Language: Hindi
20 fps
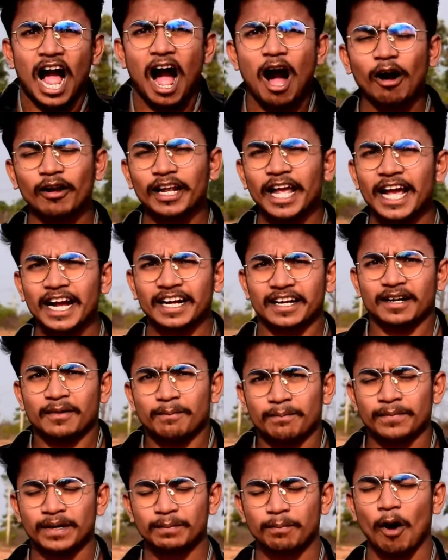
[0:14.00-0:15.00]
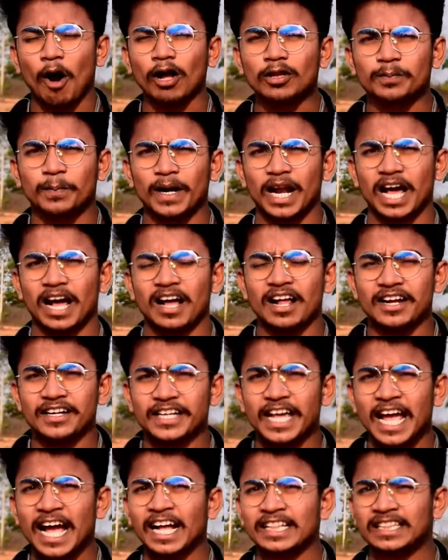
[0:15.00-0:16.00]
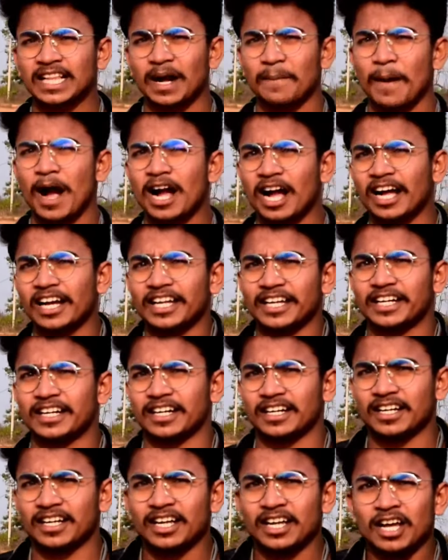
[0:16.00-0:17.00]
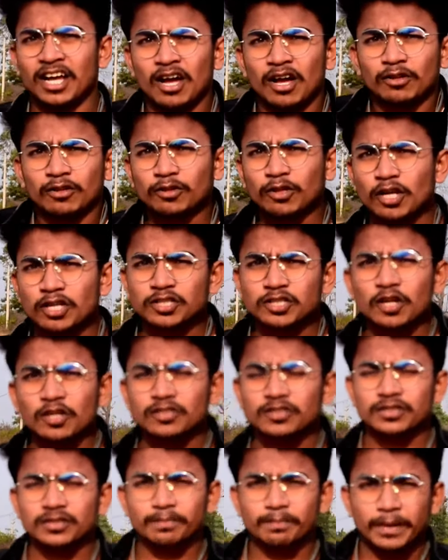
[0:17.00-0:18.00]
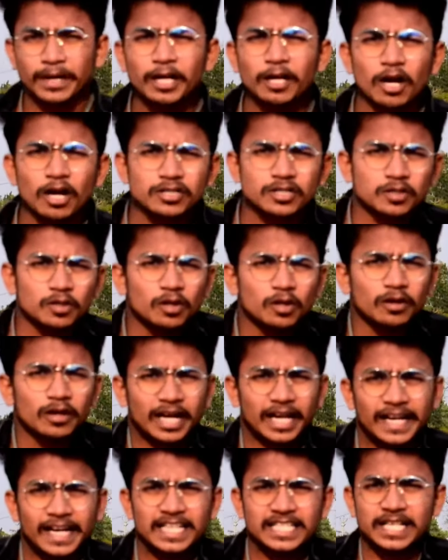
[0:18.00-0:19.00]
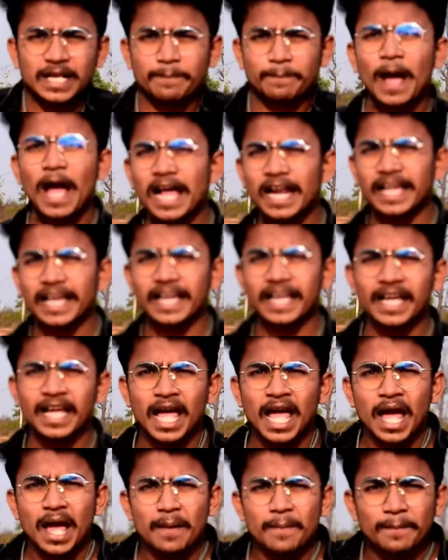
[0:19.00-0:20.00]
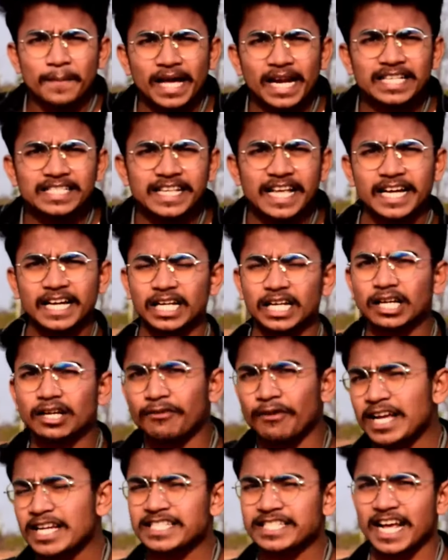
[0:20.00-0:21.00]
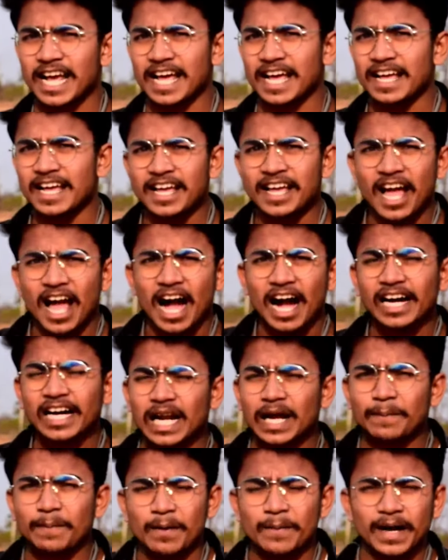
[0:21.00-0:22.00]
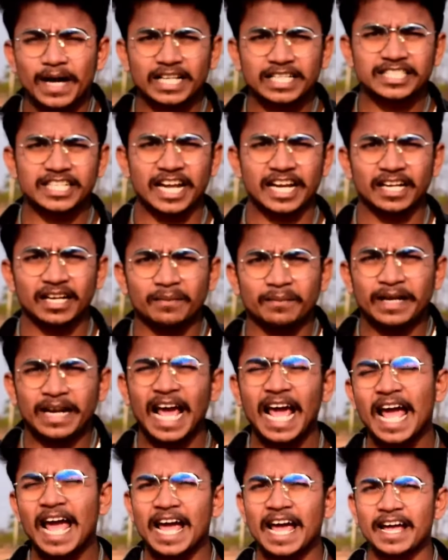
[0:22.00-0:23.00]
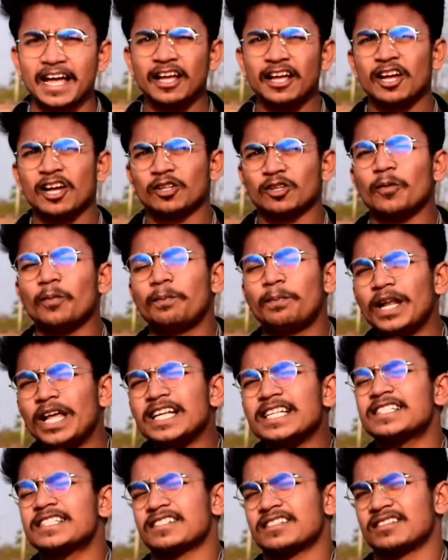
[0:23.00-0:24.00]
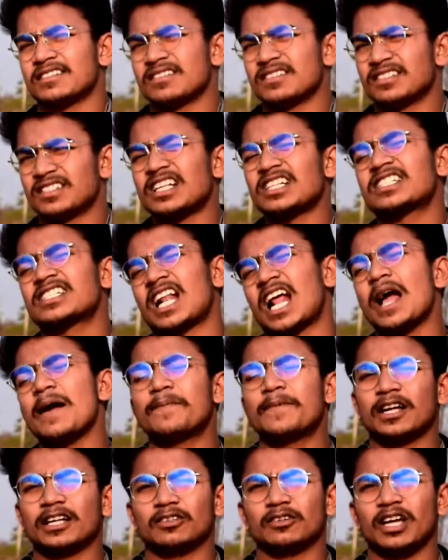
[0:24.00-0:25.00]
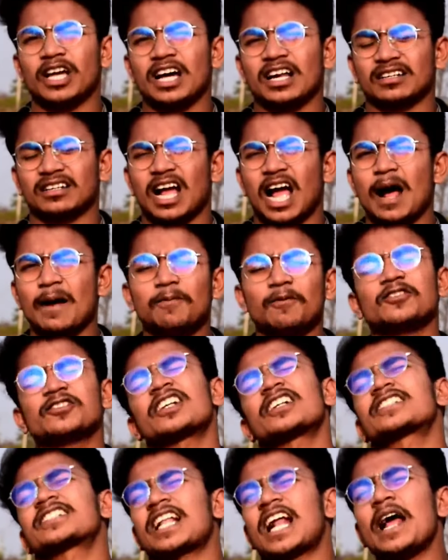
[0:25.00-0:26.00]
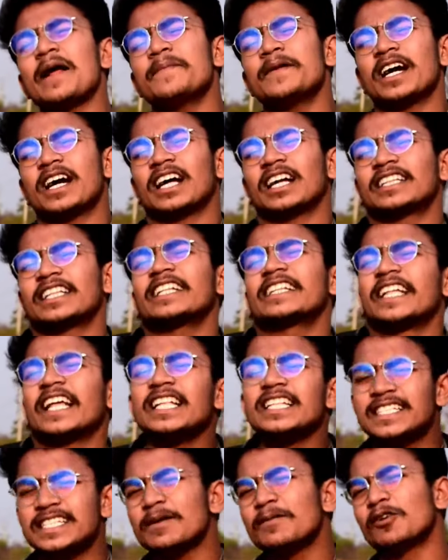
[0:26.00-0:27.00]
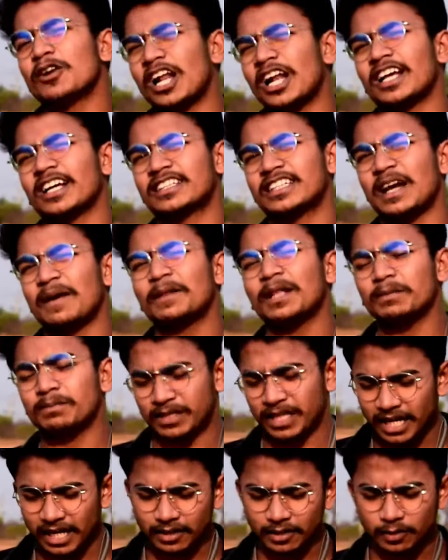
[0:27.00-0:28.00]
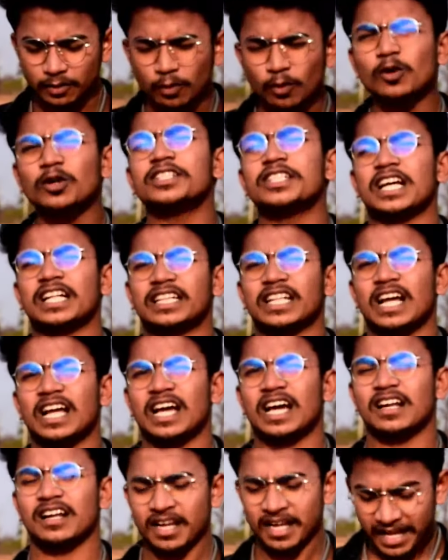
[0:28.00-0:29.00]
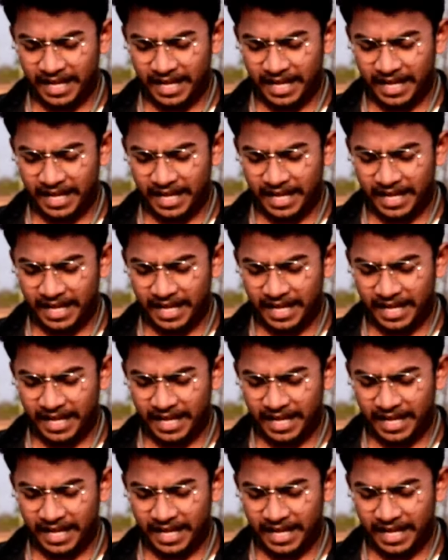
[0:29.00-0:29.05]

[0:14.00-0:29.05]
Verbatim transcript: और एक बहुत बड़ा नया धमाका लेकर तो दोस्तों वीडियो शुरू करने से पहले मेरे से एक रिक्वेस्ट है अगर आप हमारे चैनल में नए हैं तो प्लीज़ सब्सक्राइब कर दो यार आप लोग सब्सक्राइब नहीं करते दिल से बुरा लगता है मतलब दिल टूट जाता है यार